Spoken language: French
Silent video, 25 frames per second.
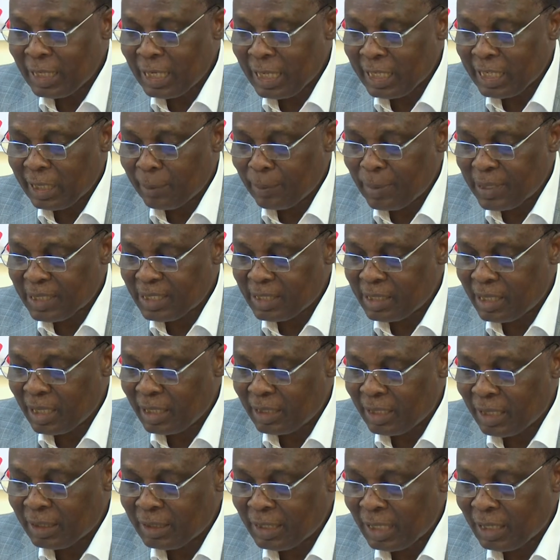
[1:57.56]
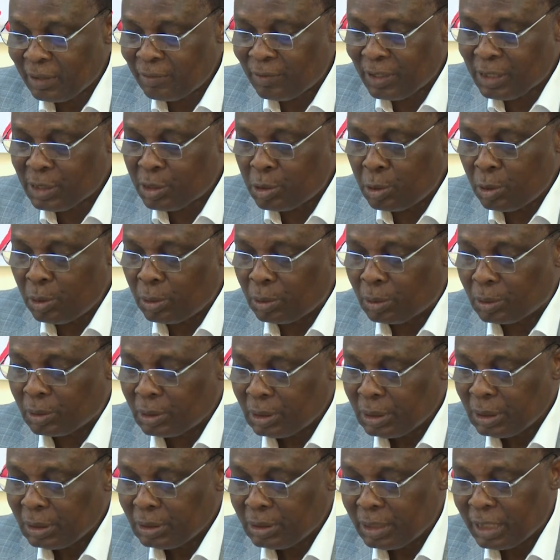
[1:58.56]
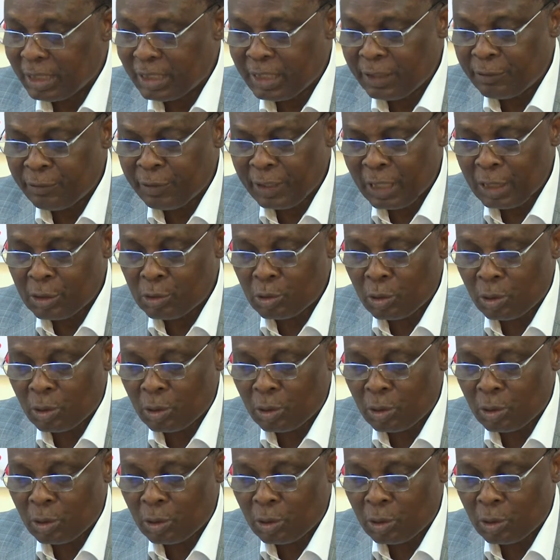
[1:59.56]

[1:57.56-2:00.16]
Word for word: les capacités d'intervention des différents